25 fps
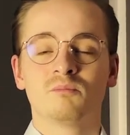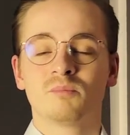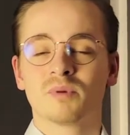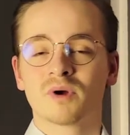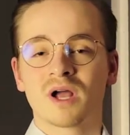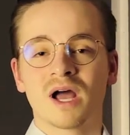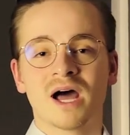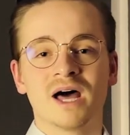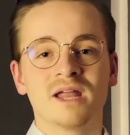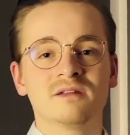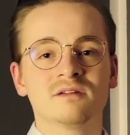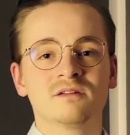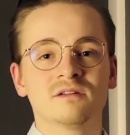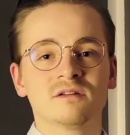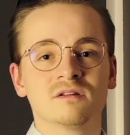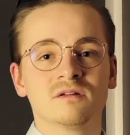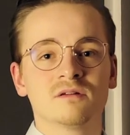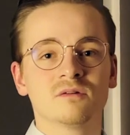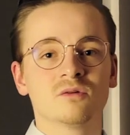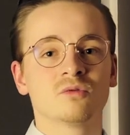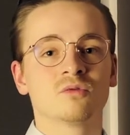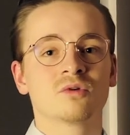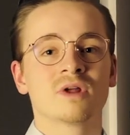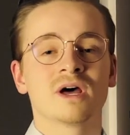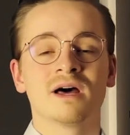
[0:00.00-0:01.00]

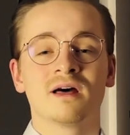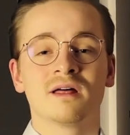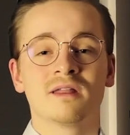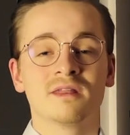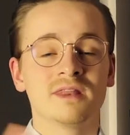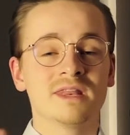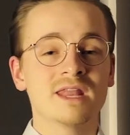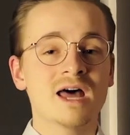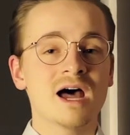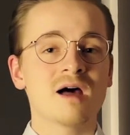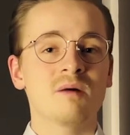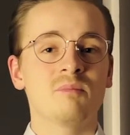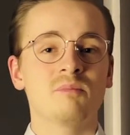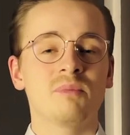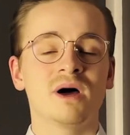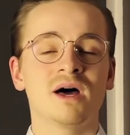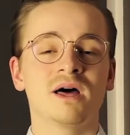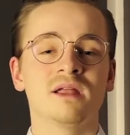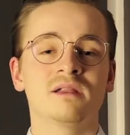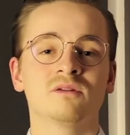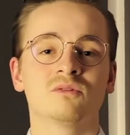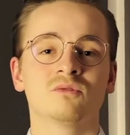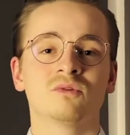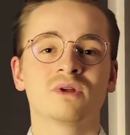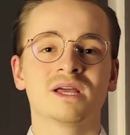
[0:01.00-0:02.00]
Bekannte oder
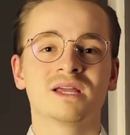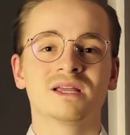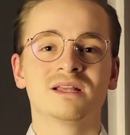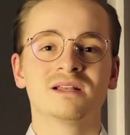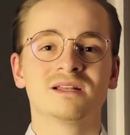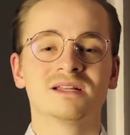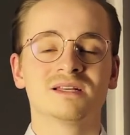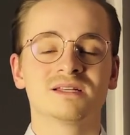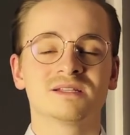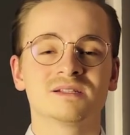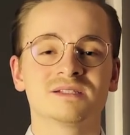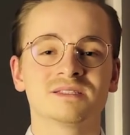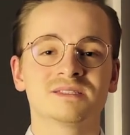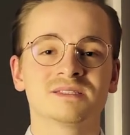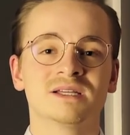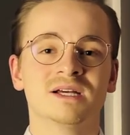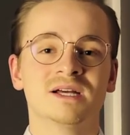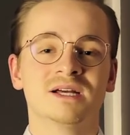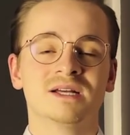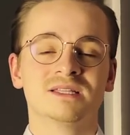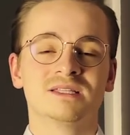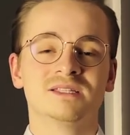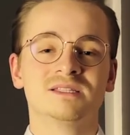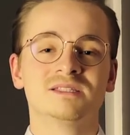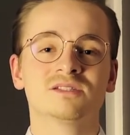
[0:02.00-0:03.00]
Nachbarn oder ähnliches,
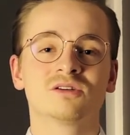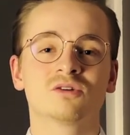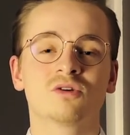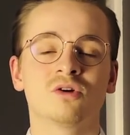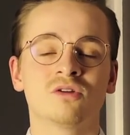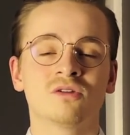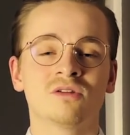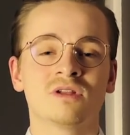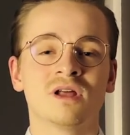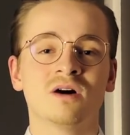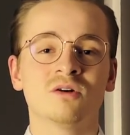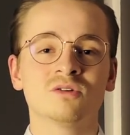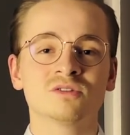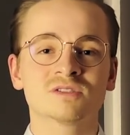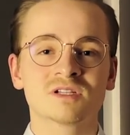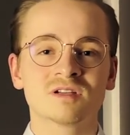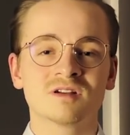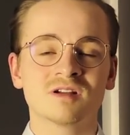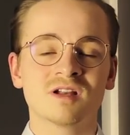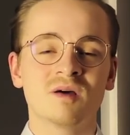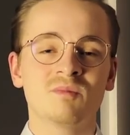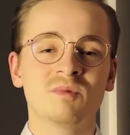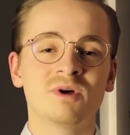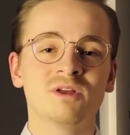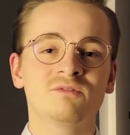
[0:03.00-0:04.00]
diese könnten
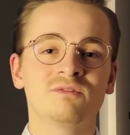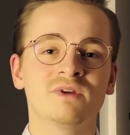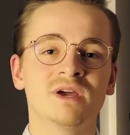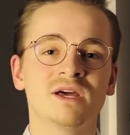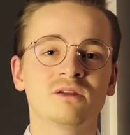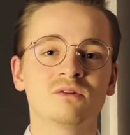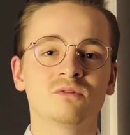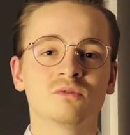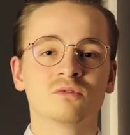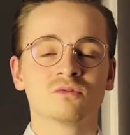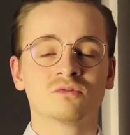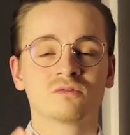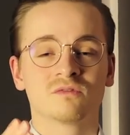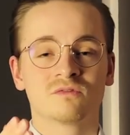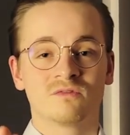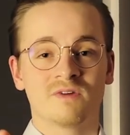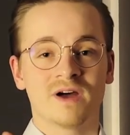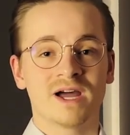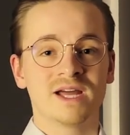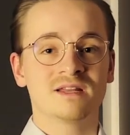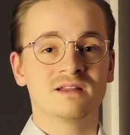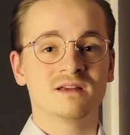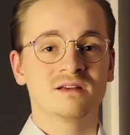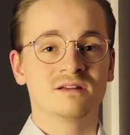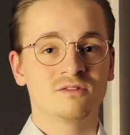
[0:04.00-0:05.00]
ausgeklammert werden und
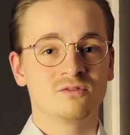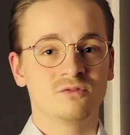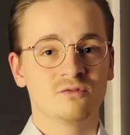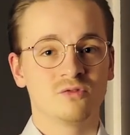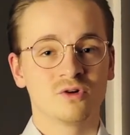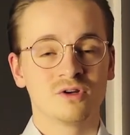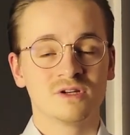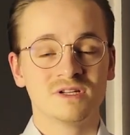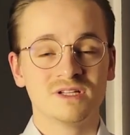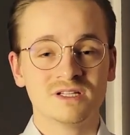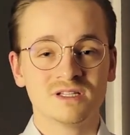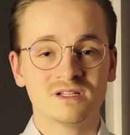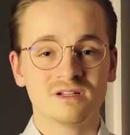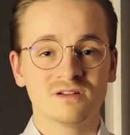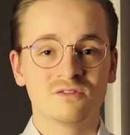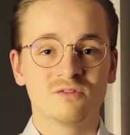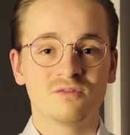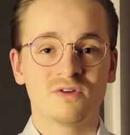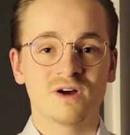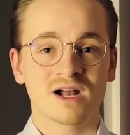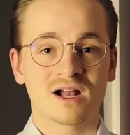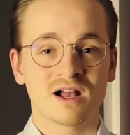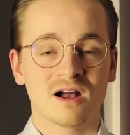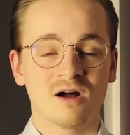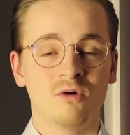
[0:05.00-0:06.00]
weiterhin von ihnen
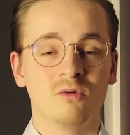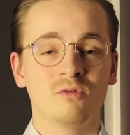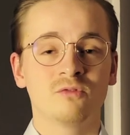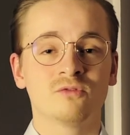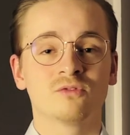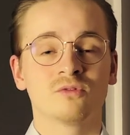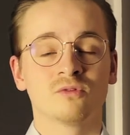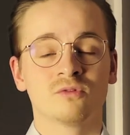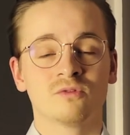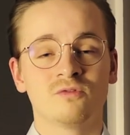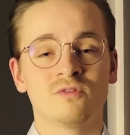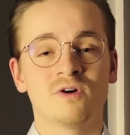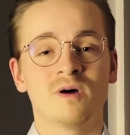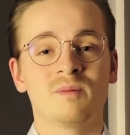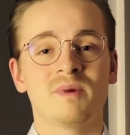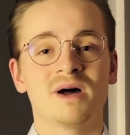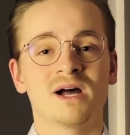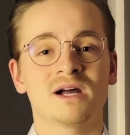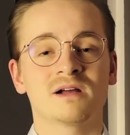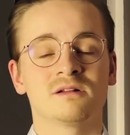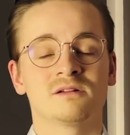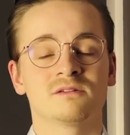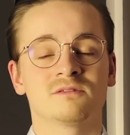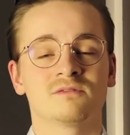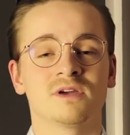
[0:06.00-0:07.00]
verkauft und
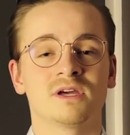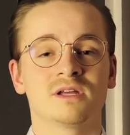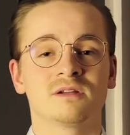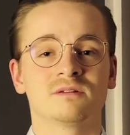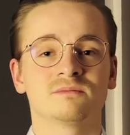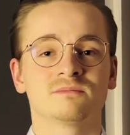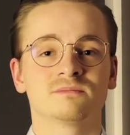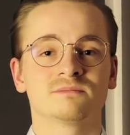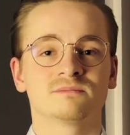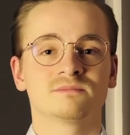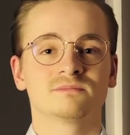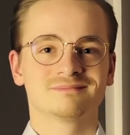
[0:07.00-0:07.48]
vermakelt werden.